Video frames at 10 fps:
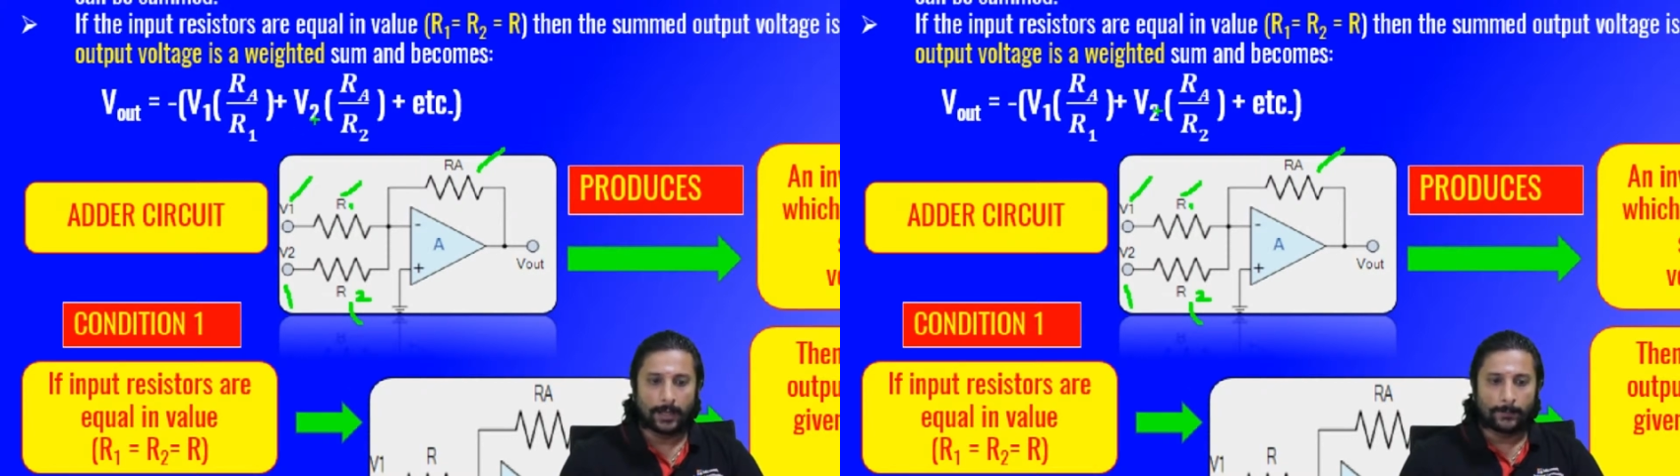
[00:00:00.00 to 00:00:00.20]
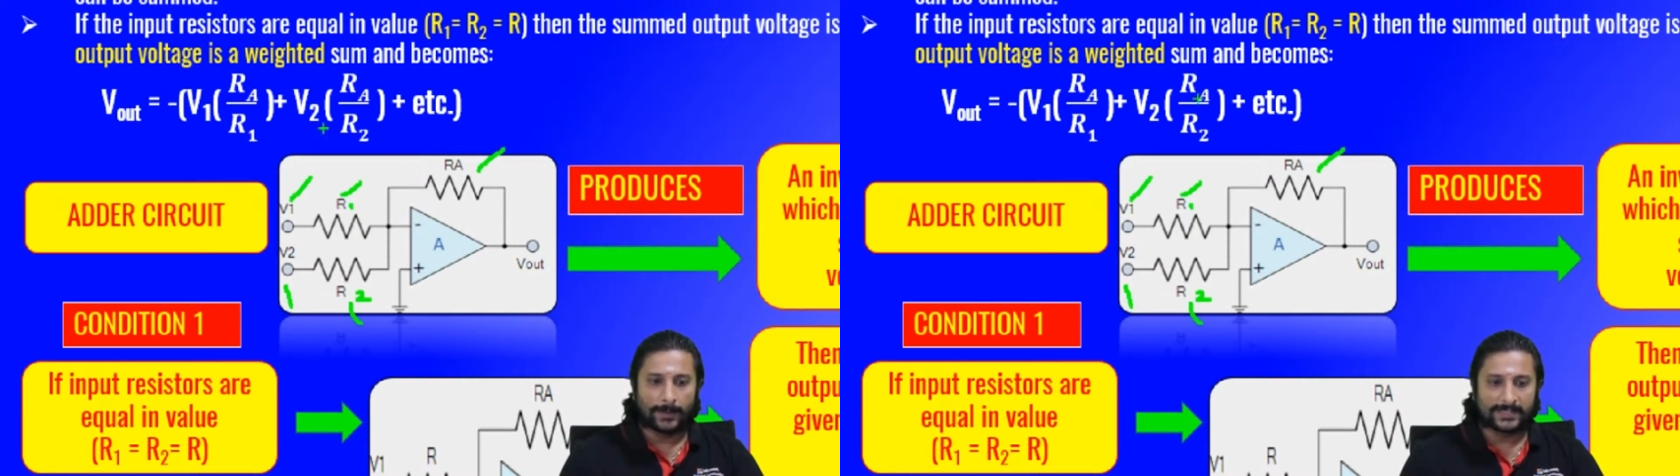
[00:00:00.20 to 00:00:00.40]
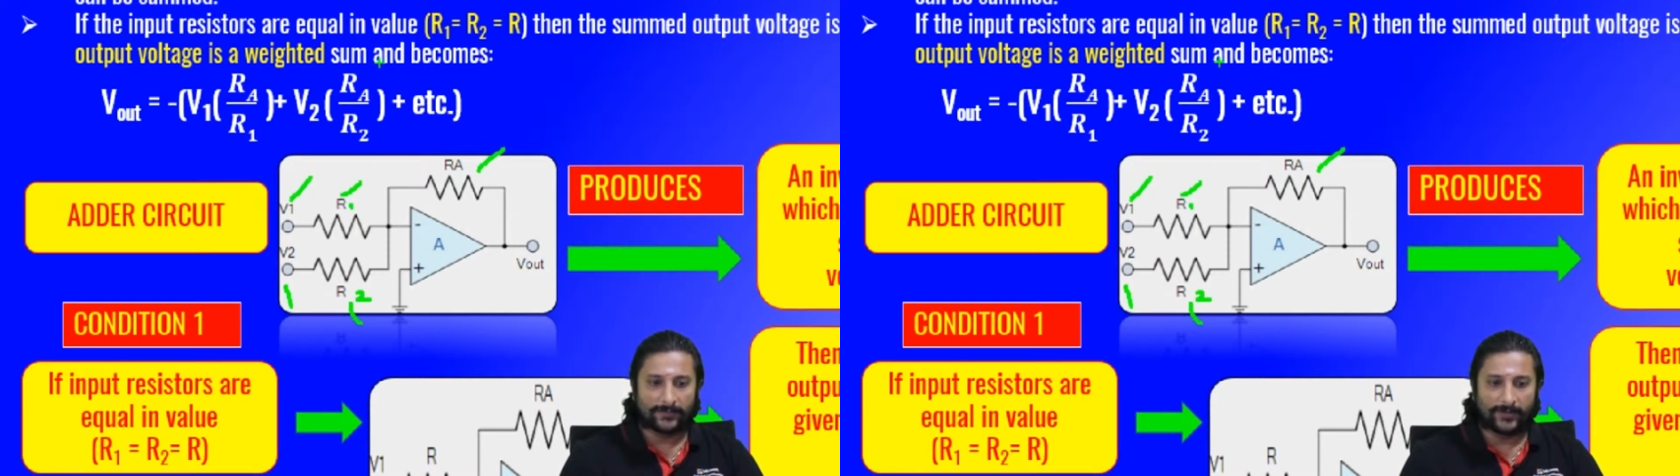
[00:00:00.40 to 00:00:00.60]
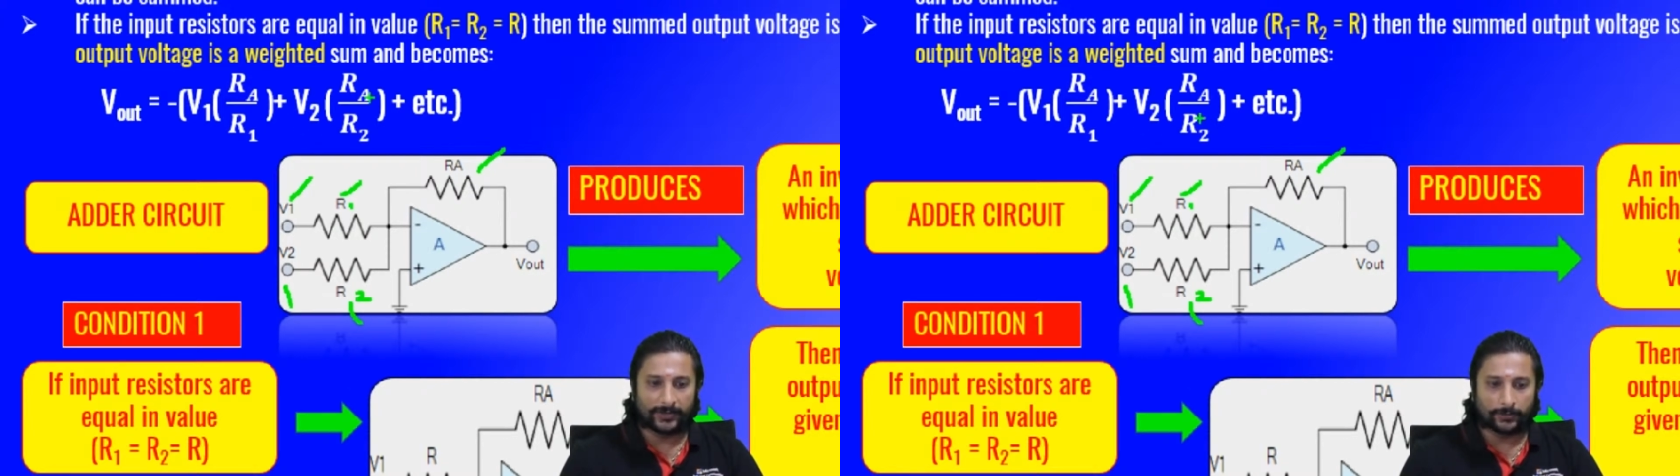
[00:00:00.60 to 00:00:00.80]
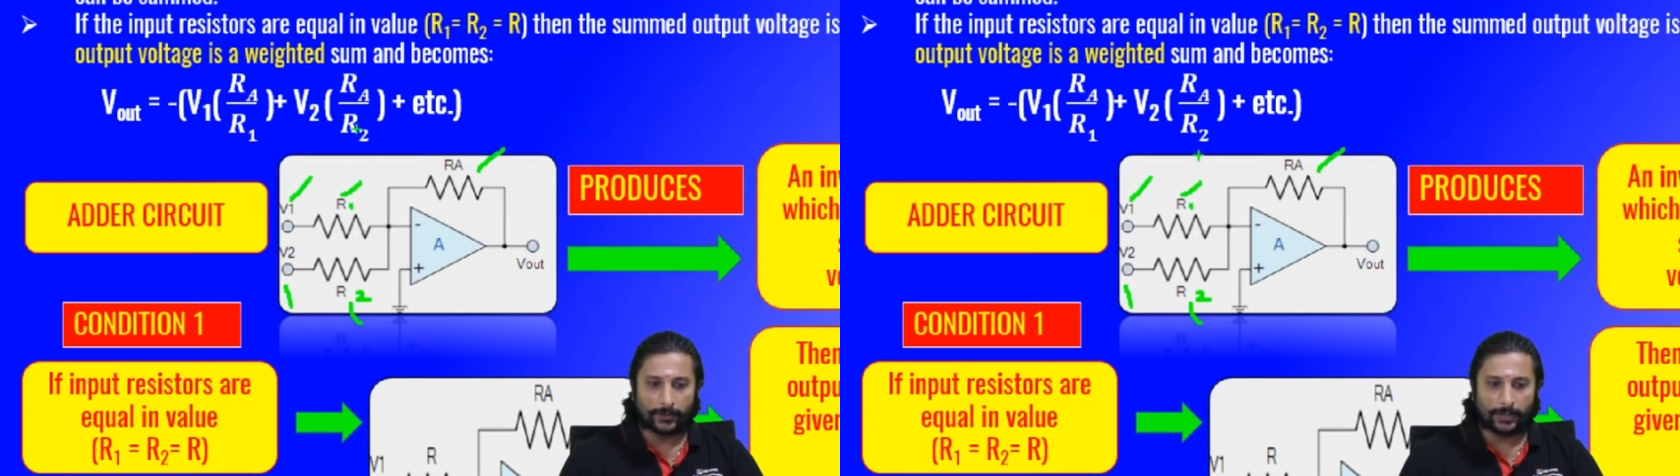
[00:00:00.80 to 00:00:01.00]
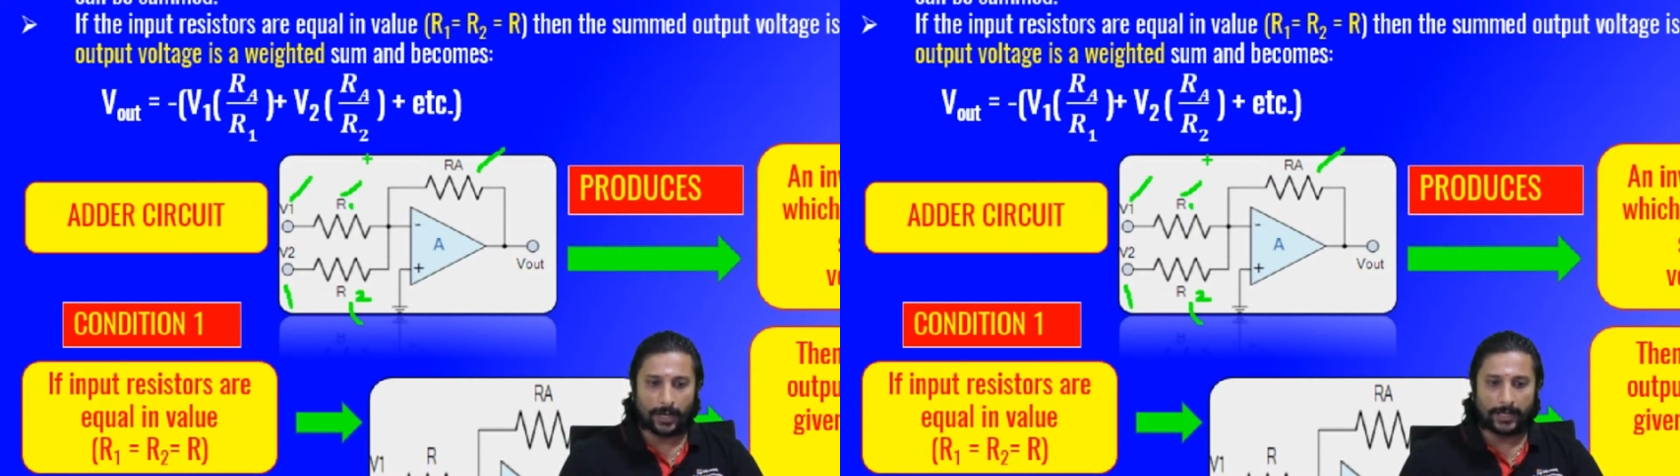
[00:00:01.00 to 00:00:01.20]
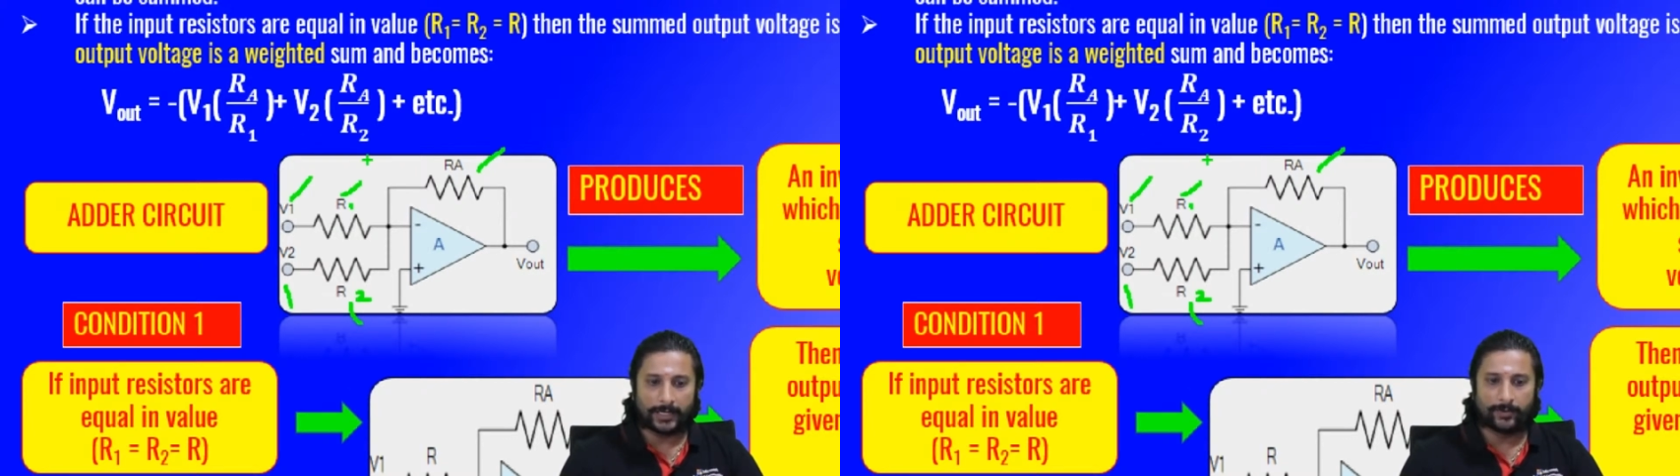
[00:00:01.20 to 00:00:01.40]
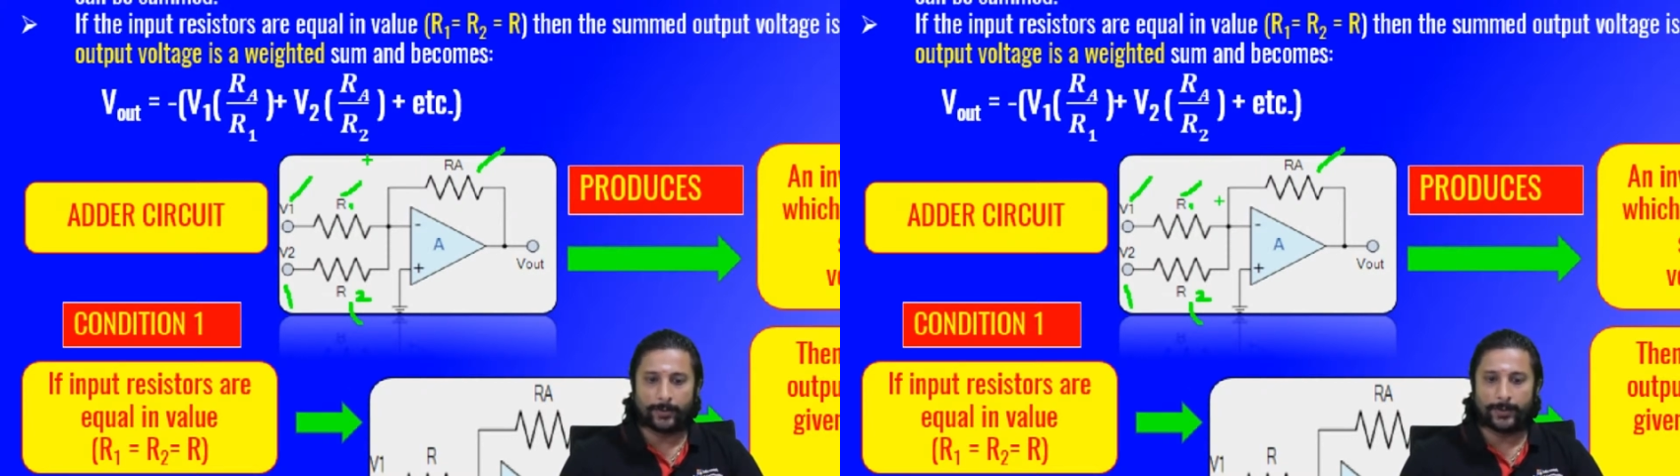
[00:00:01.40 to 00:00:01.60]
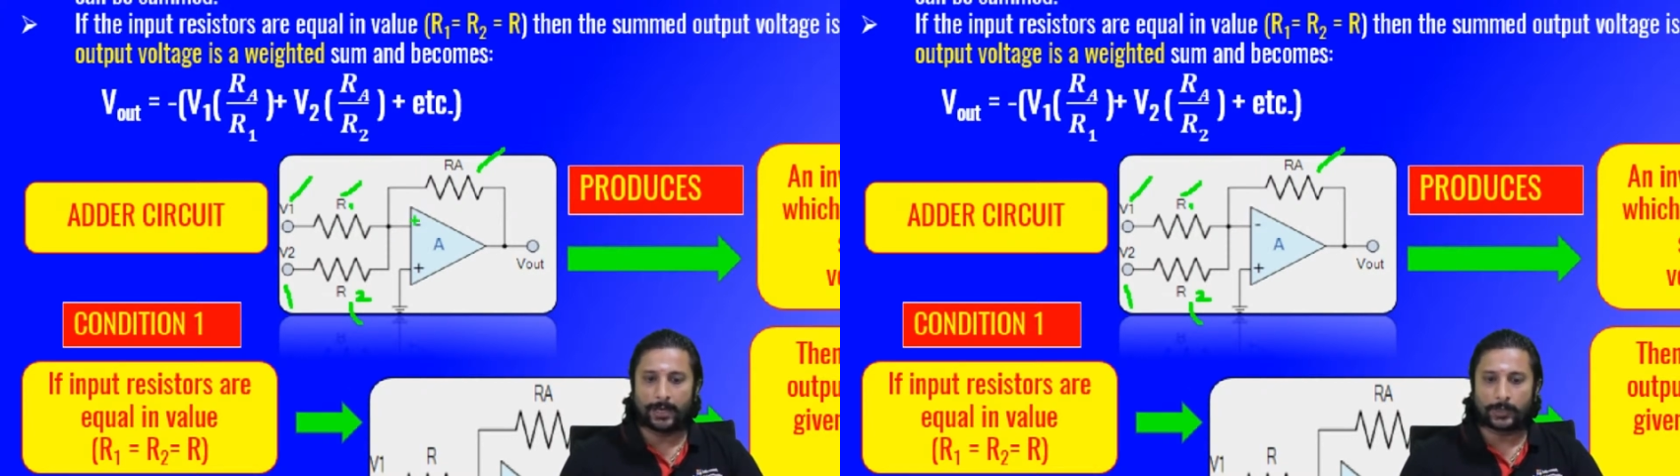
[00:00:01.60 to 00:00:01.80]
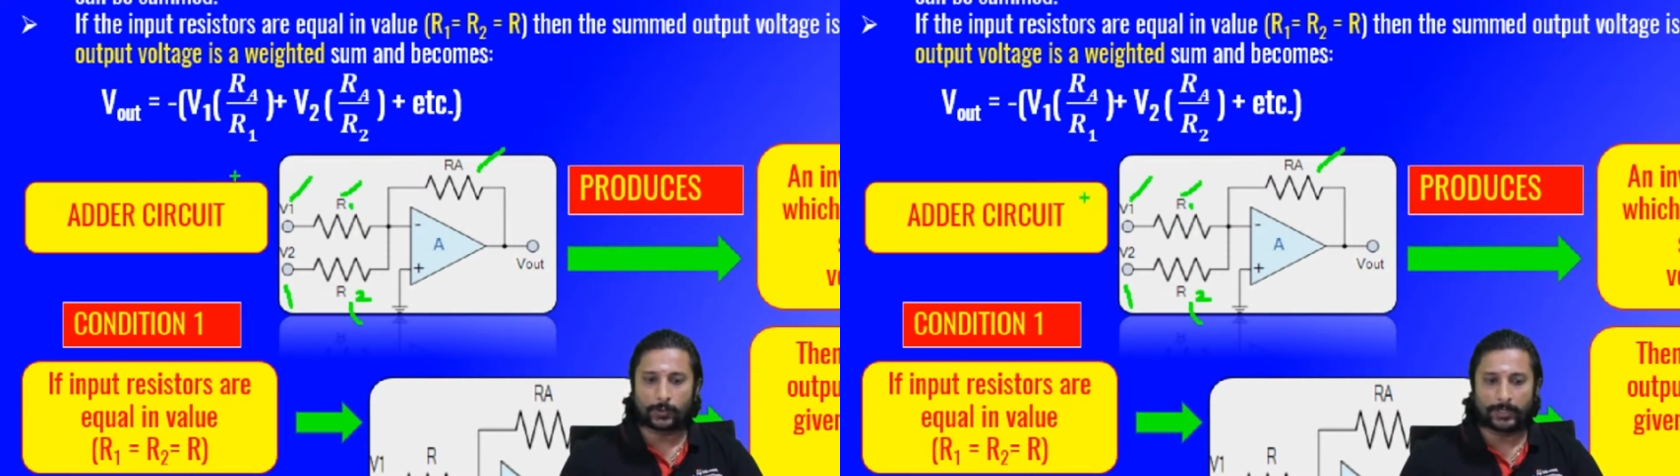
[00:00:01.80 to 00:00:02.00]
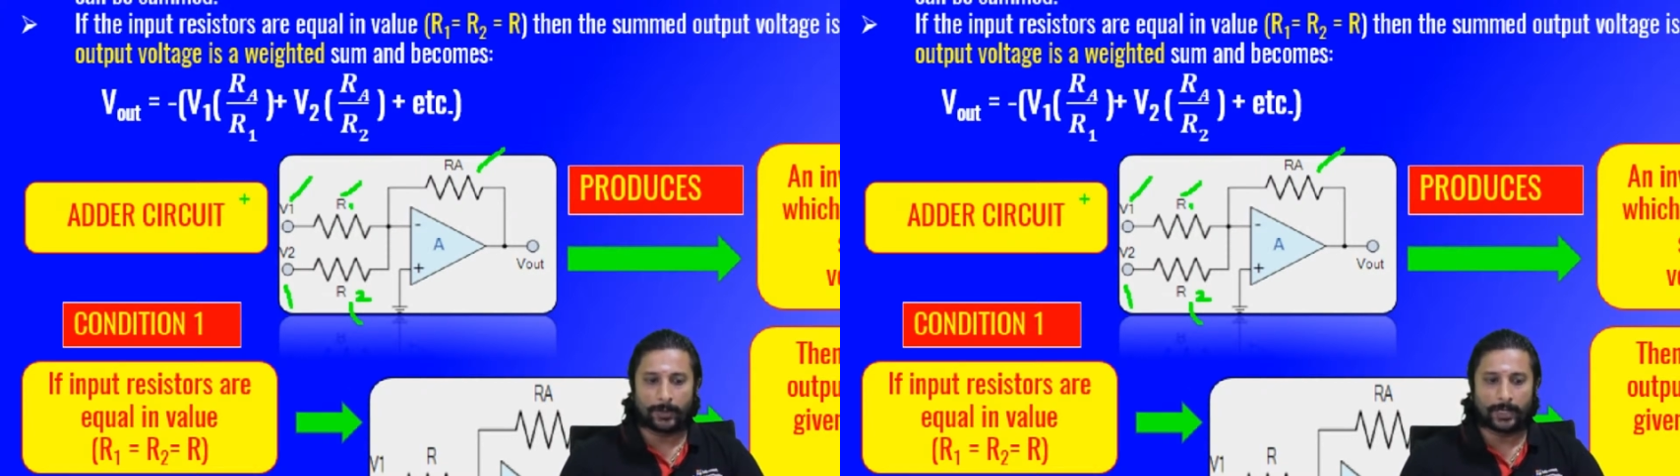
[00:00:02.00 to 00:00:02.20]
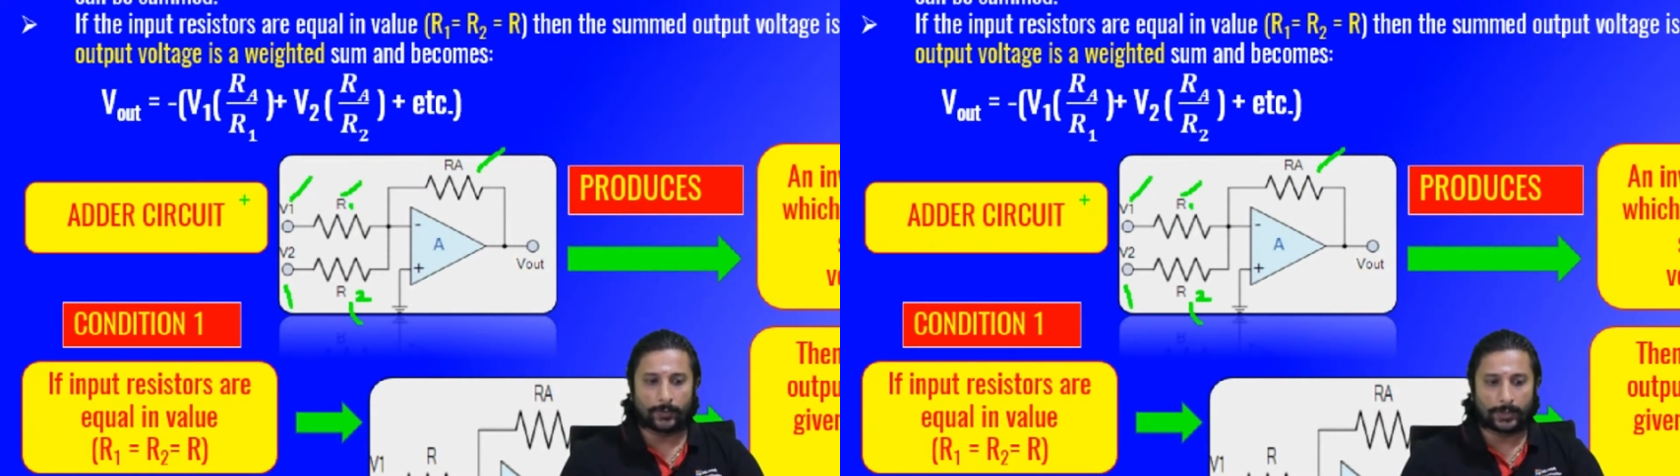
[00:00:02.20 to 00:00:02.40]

ப்ளஸ் வி டூ இன்ட்டு ஆர்ஏ டிவைட் பை ஆர் டூ இந்த மாதிரி வருங்க